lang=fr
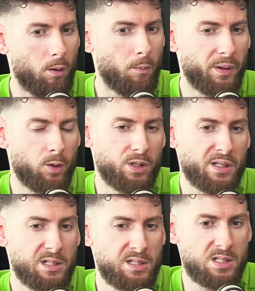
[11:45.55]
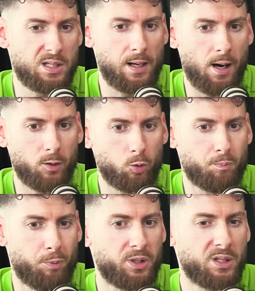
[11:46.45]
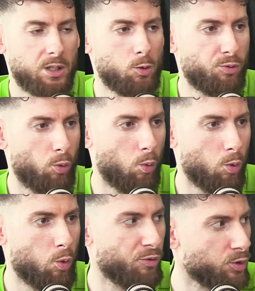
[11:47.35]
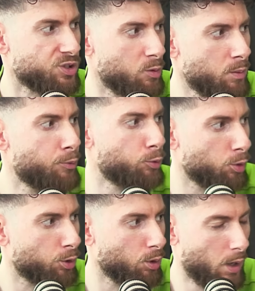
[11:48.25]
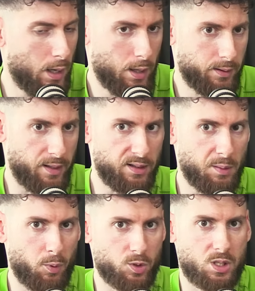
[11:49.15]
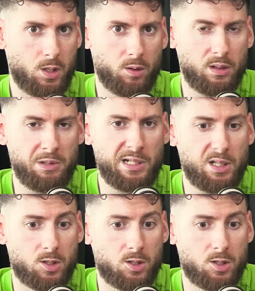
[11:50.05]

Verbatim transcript: maintenant, il y a Yildiz qui est là, donc peut-être qu'ils lui feront confiance à lui plutôt que d'aller dépenser des 1000 et des